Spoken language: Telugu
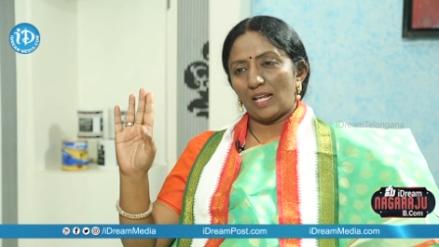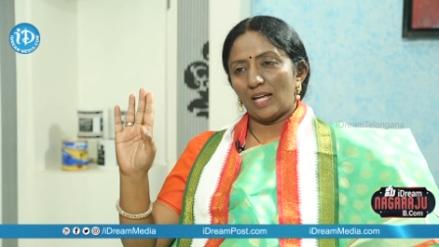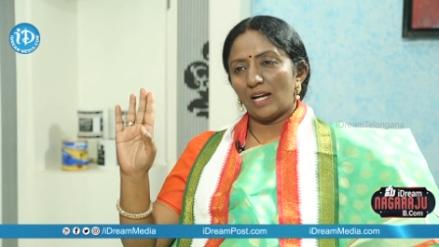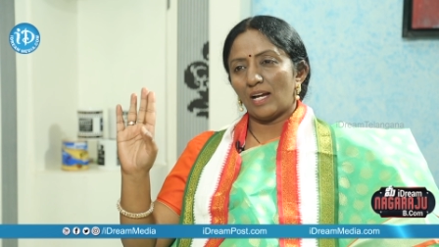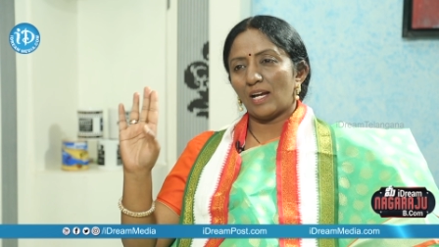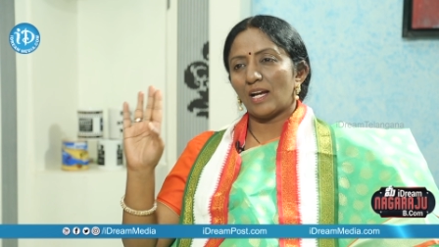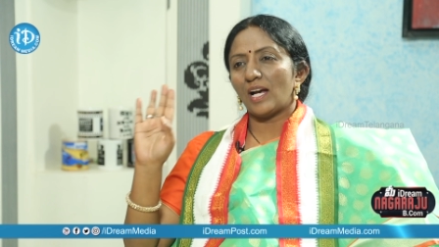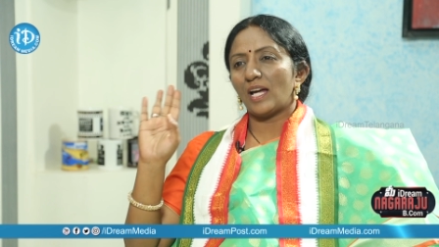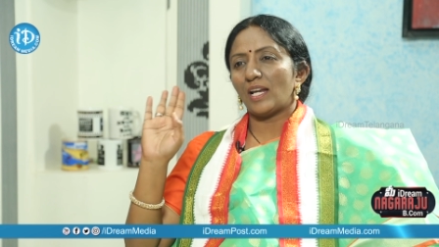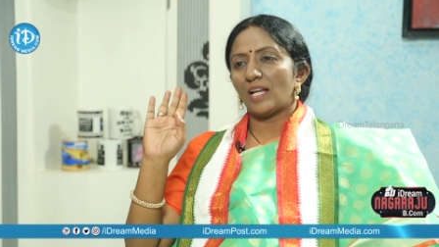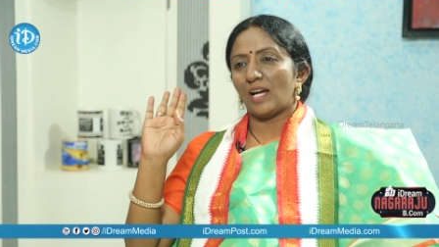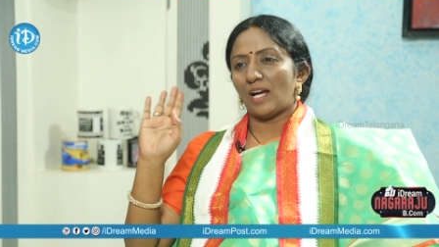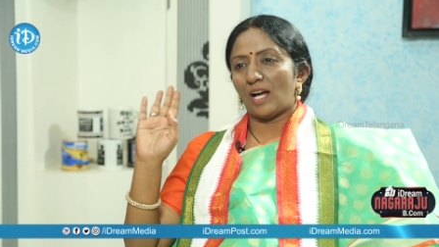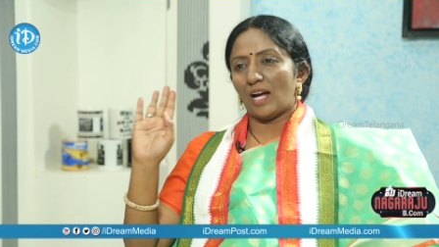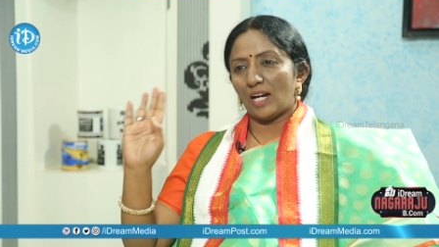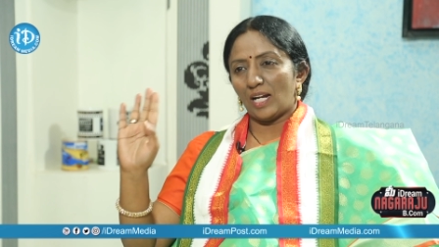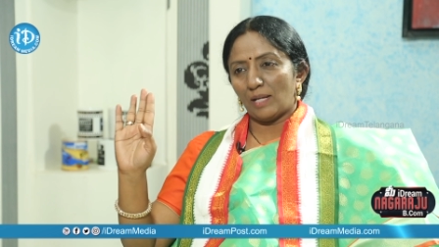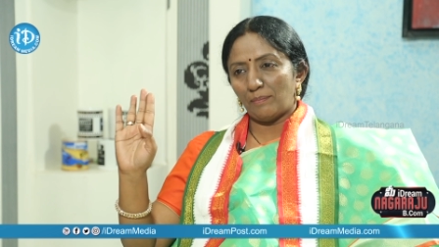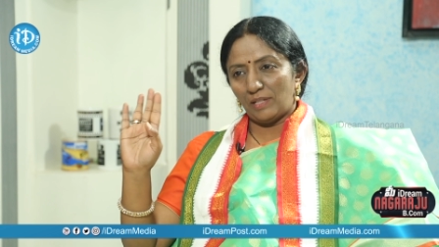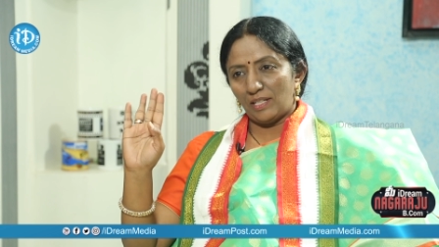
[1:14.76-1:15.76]
తెలంగాణ
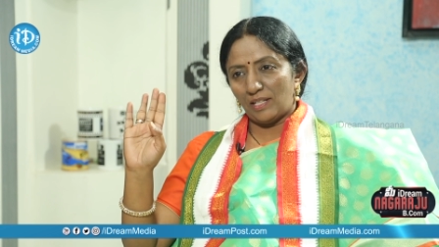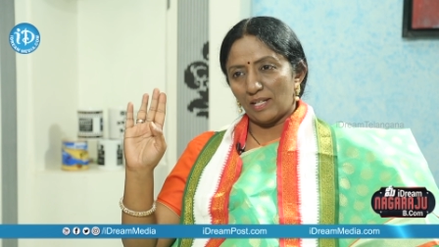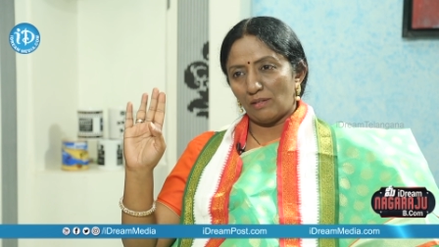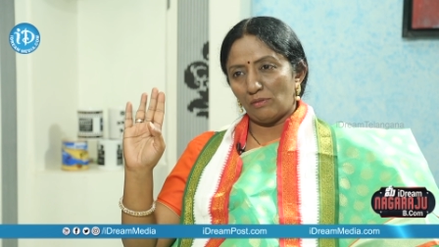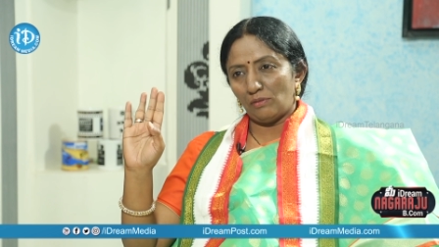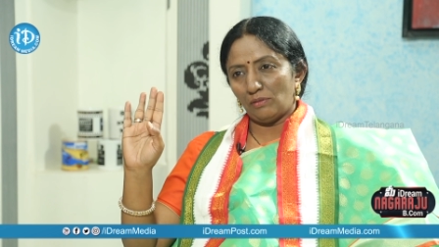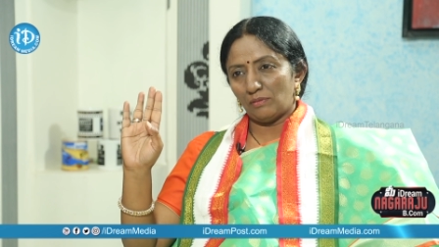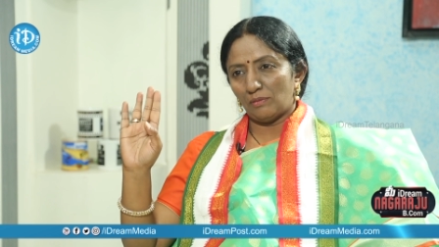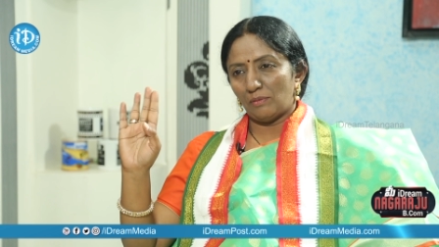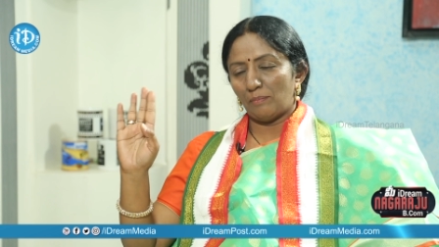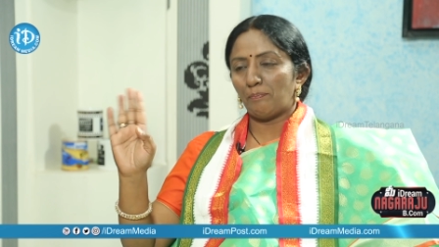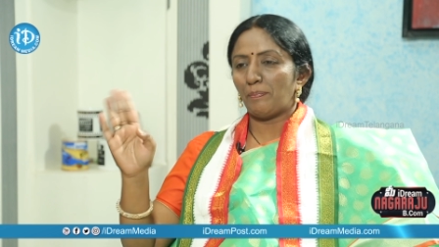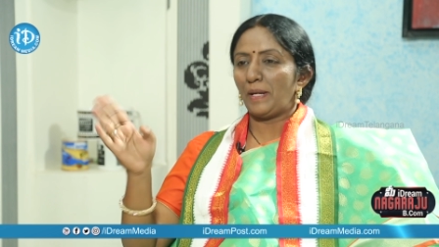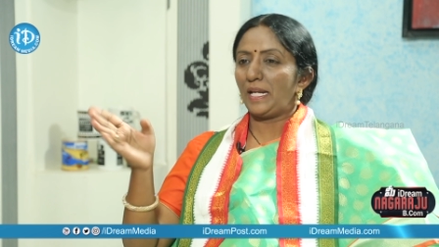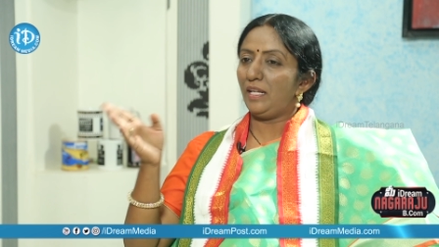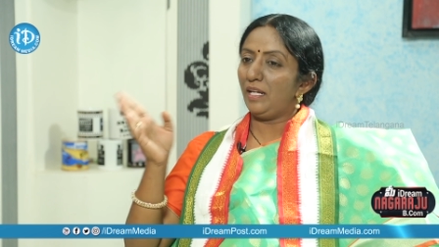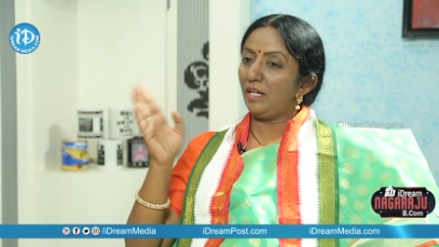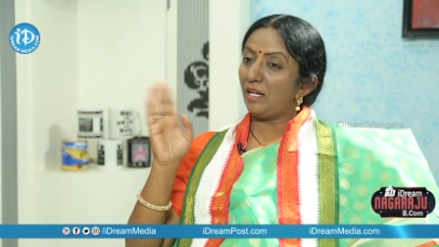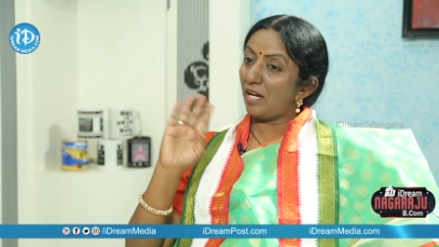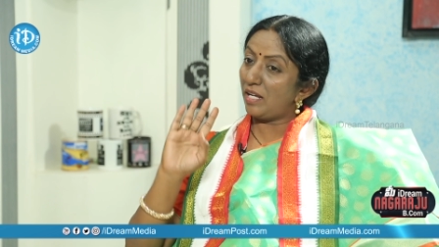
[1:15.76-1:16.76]
ఆడబిడ్డలు
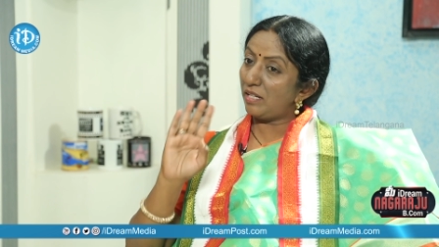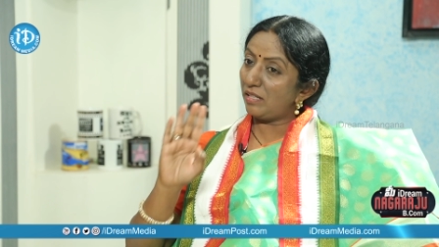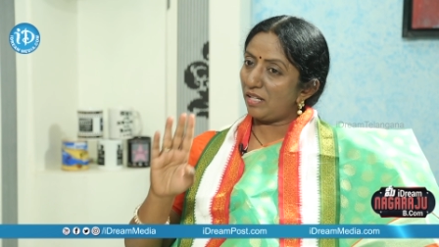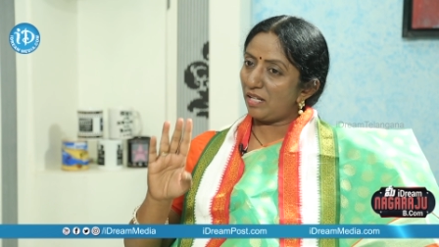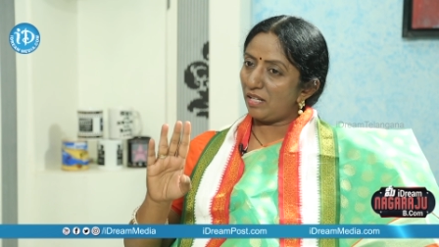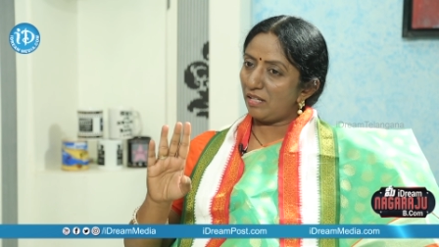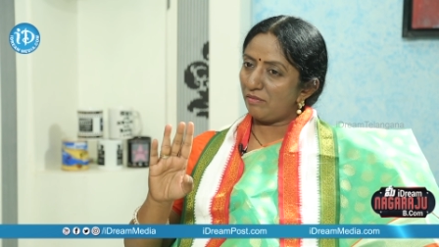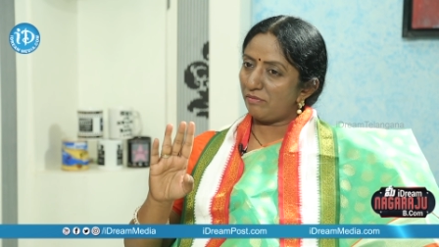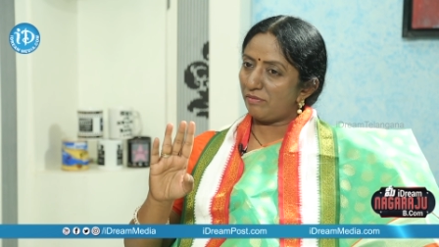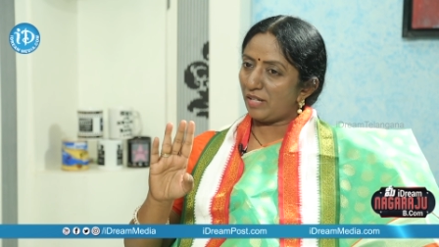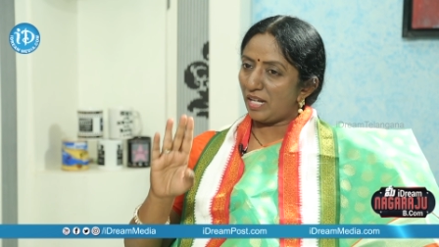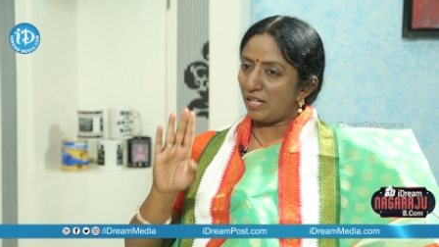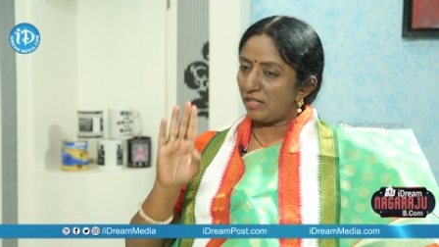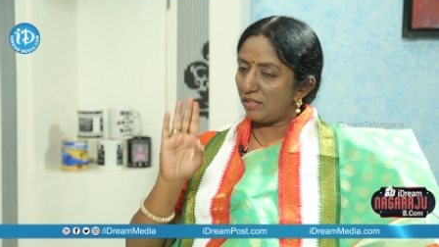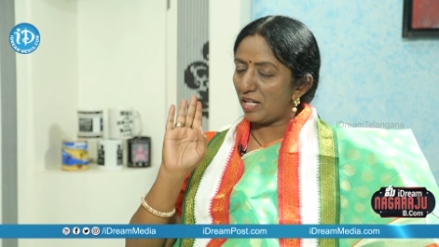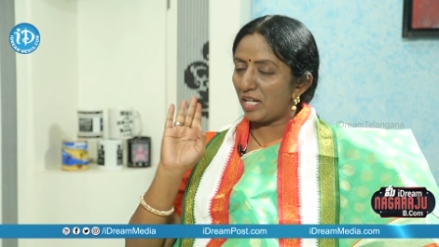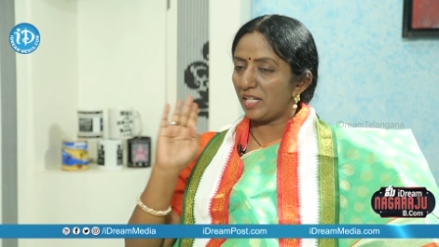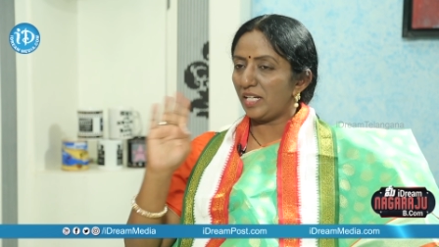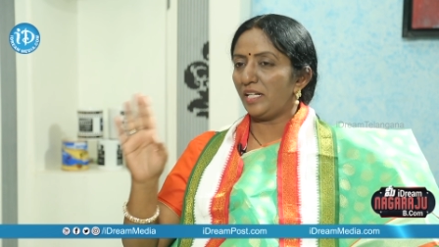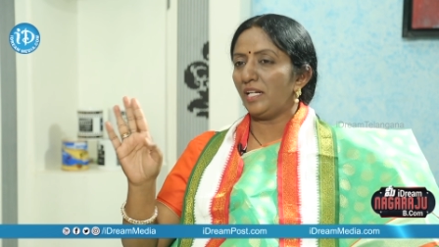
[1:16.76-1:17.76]
పెళ్ళి కాని
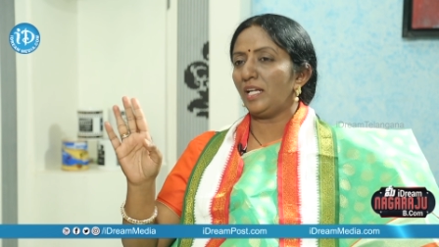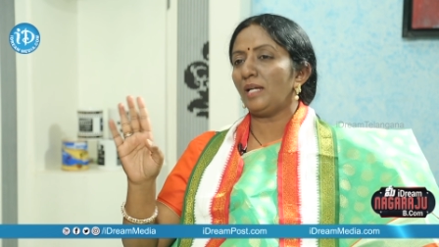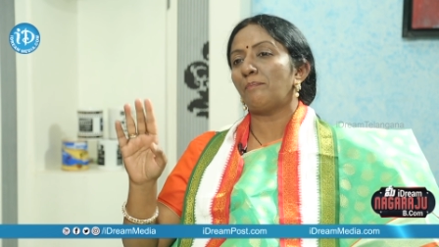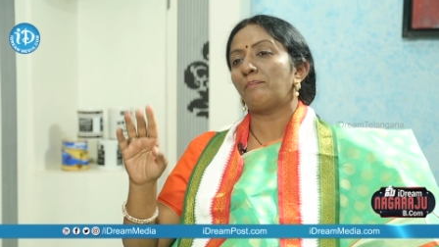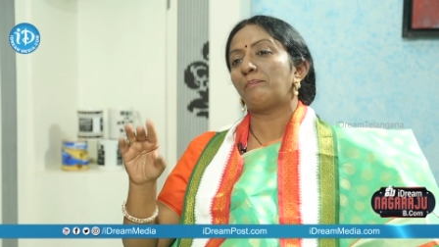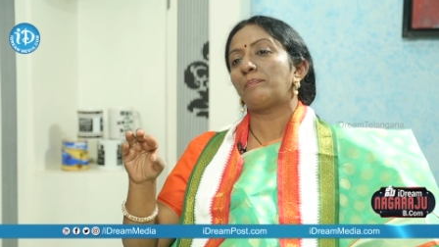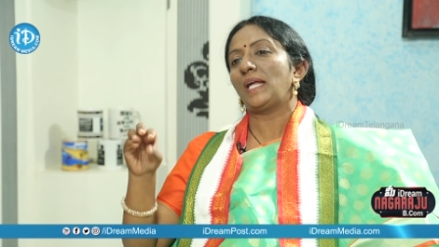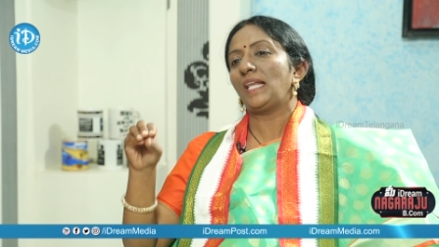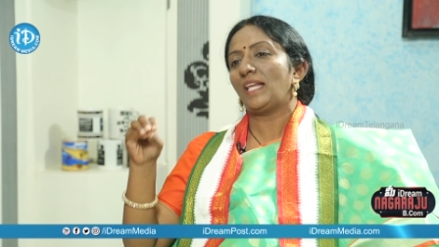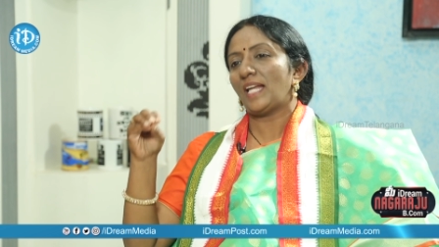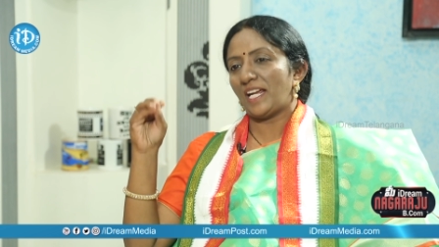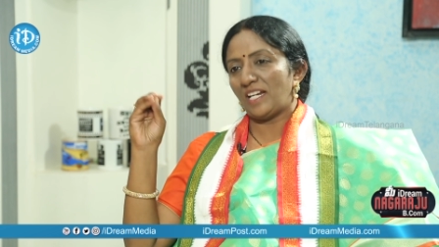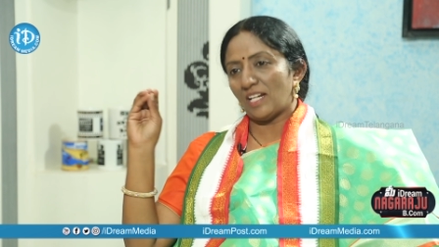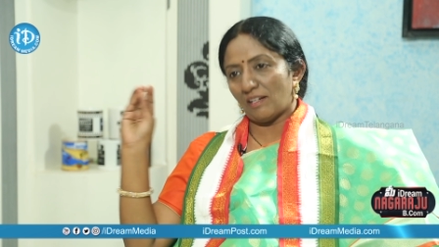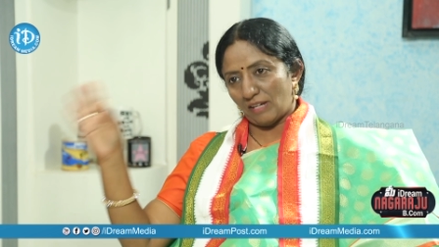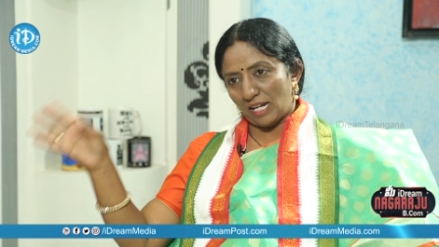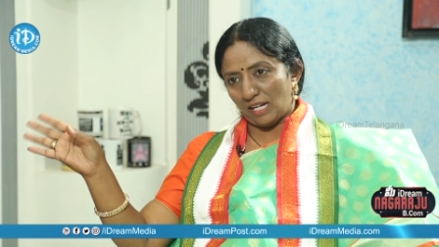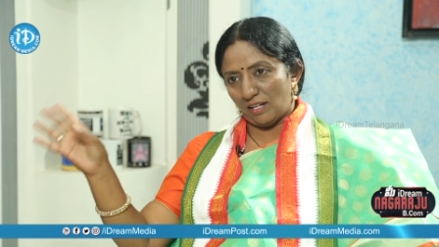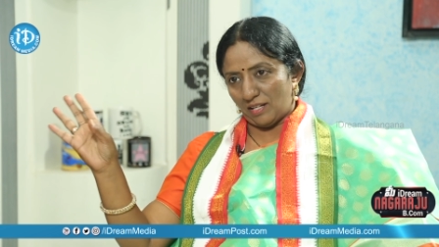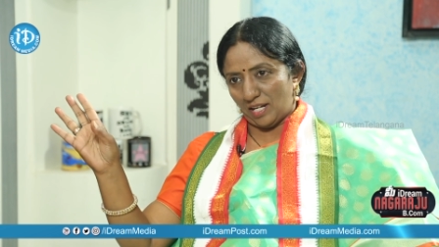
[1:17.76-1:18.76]
వాళ్ళు కానివ్వండి
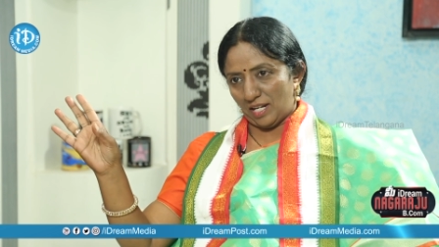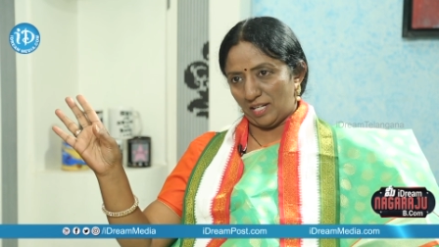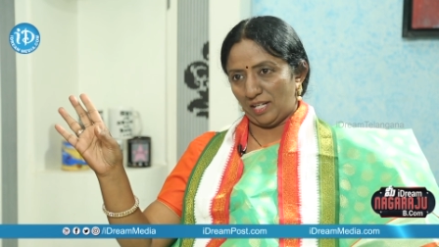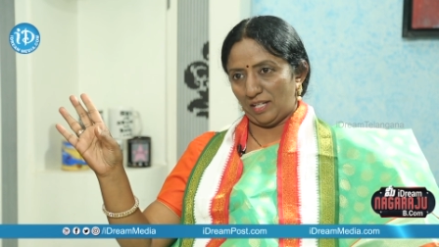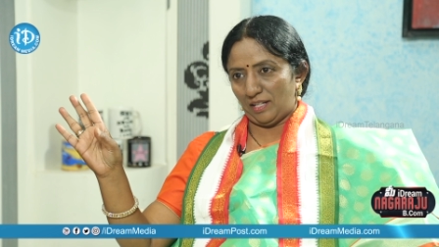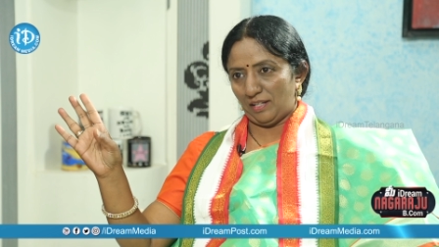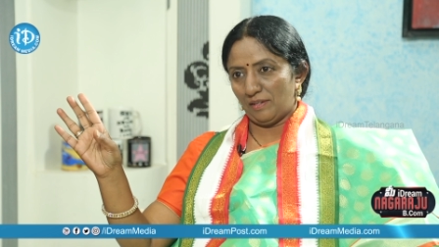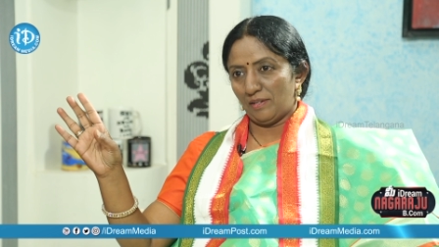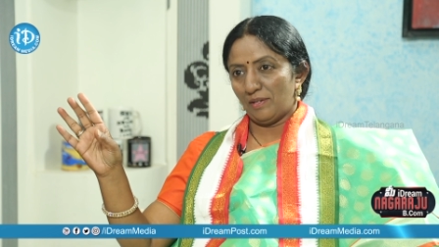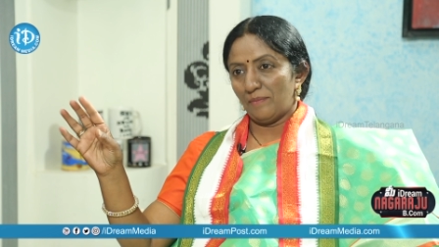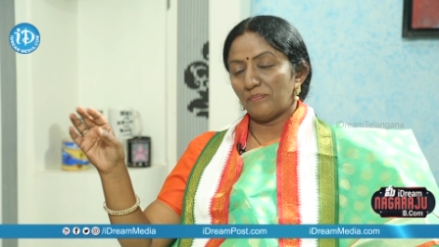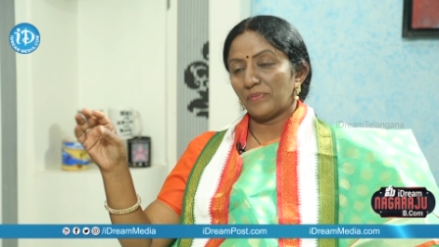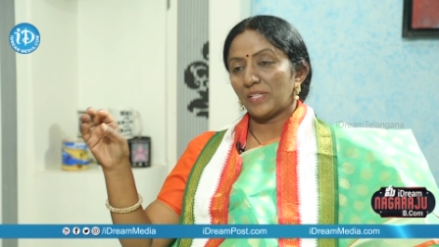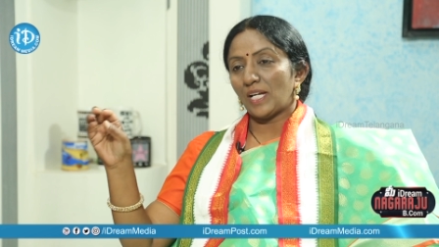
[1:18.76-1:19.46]
పెళ్ళైన వాళ్ళు కానివ్వండి